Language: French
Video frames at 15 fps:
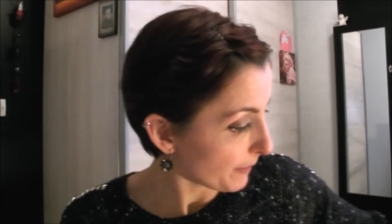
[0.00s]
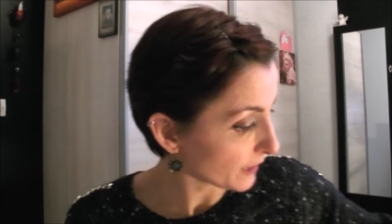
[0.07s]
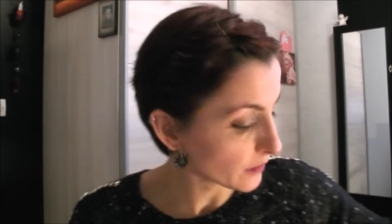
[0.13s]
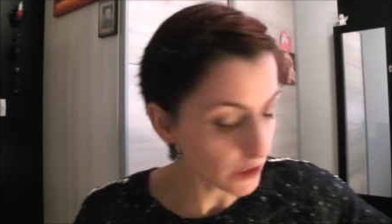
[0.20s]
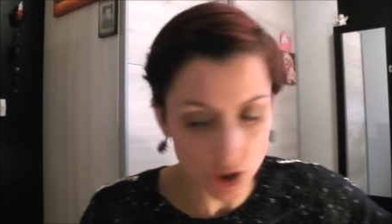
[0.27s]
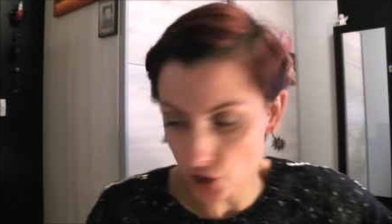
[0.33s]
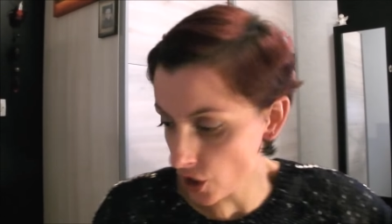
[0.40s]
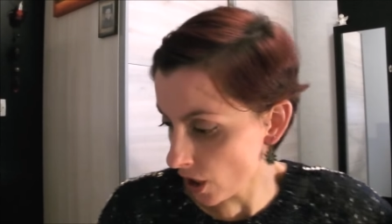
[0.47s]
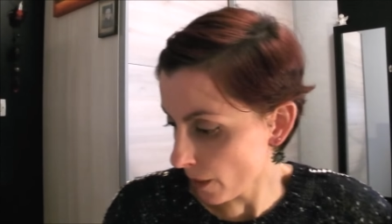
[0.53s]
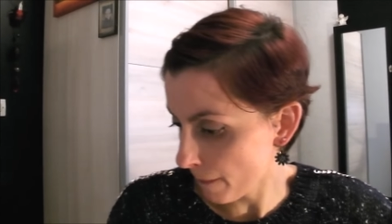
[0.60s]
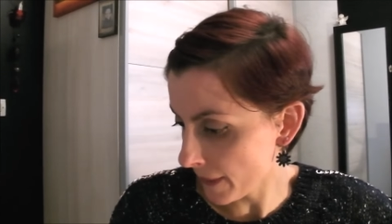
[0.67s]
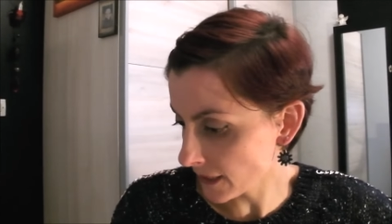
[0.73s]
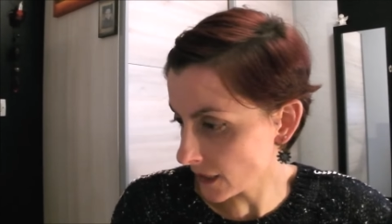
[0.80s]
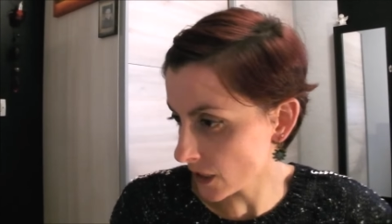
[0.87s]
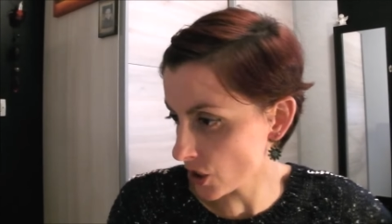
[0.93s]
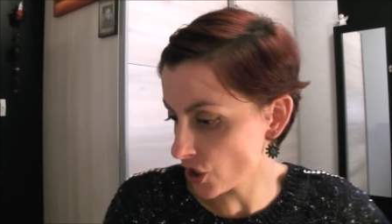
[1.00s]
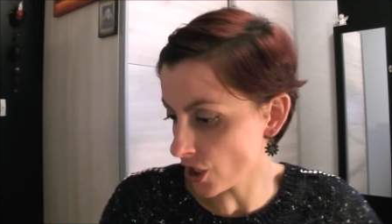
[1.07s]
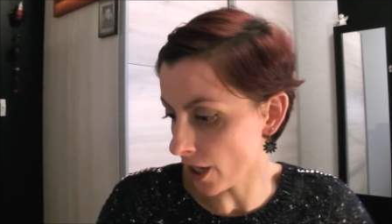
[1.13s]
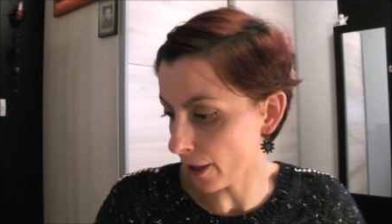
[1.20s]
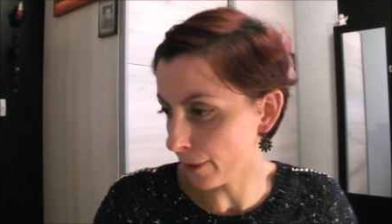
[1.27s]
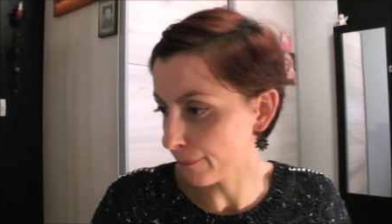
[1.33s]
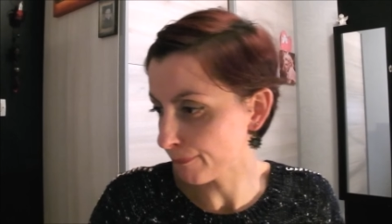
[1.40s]
Pas très cher, pas très
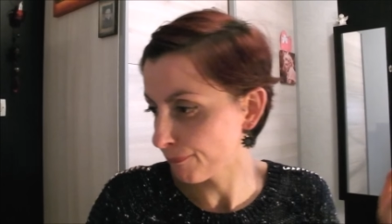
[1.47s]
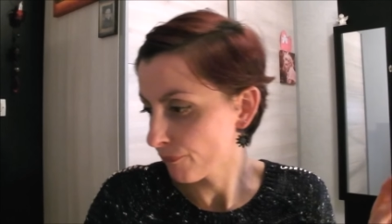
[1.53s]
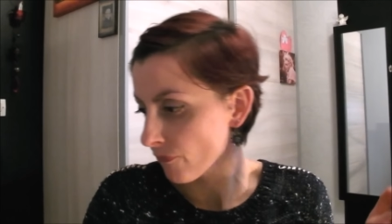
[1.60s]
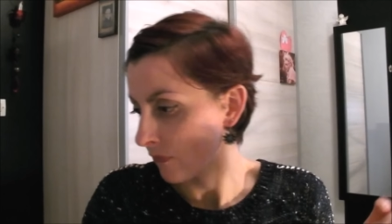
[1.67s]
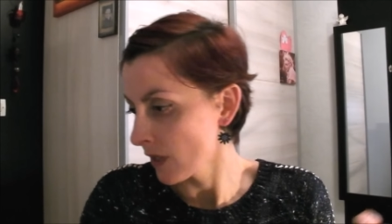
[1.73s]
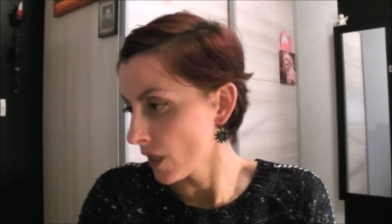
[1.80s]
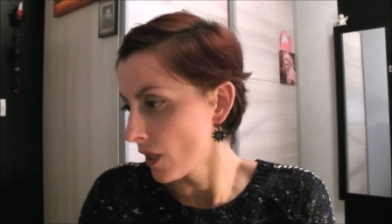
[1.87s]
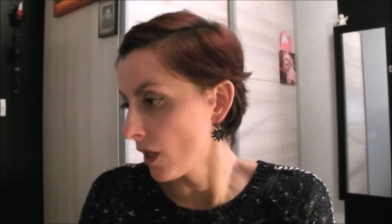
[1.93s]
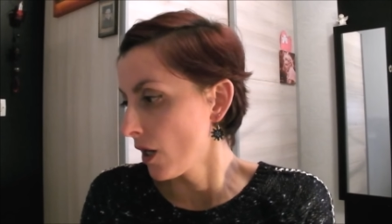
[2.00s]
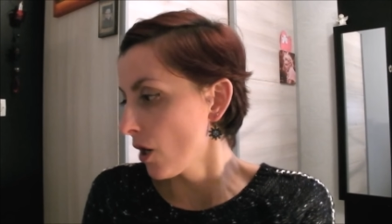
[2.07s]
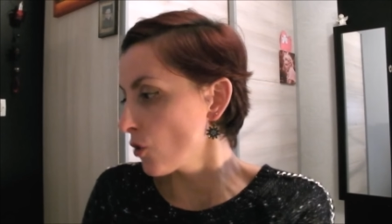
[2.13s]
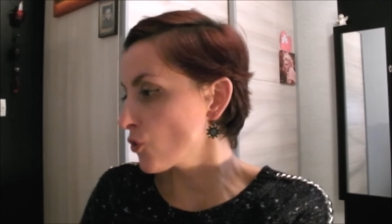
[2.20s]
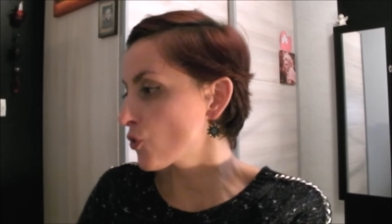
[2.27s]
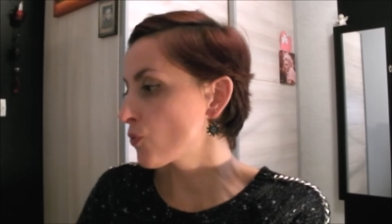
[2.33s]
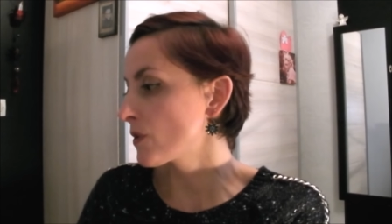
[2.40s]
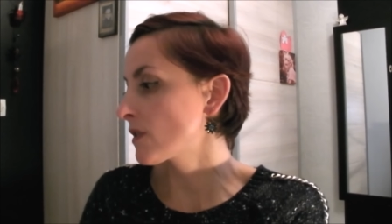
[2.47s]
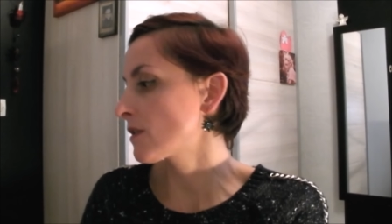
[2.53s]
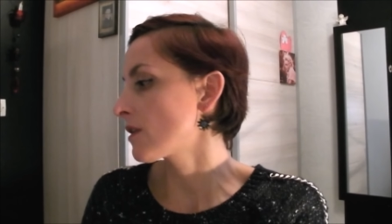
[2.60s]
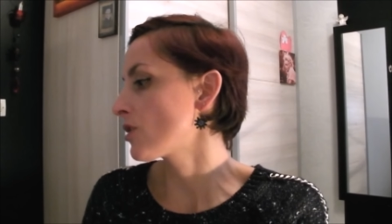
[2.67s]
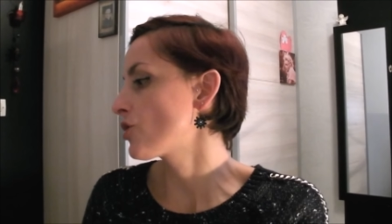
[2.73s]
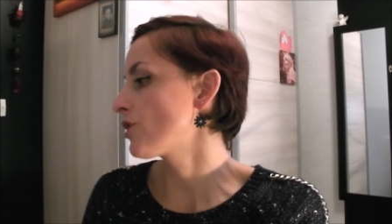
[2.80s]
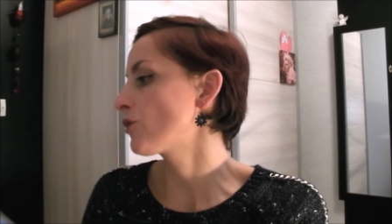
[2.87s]
cher.
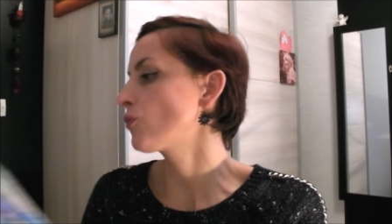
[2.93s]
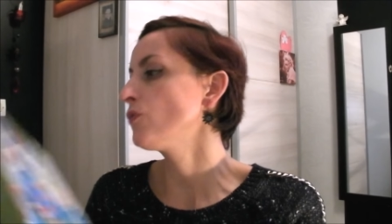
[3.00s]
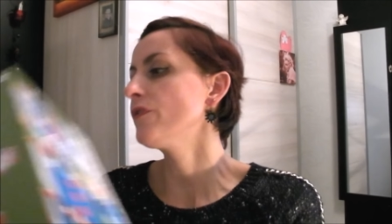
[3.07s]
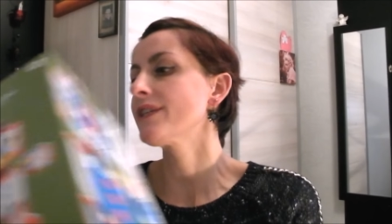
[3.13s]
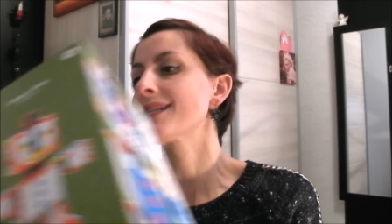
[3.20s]
Ensuite, j'ai trouvé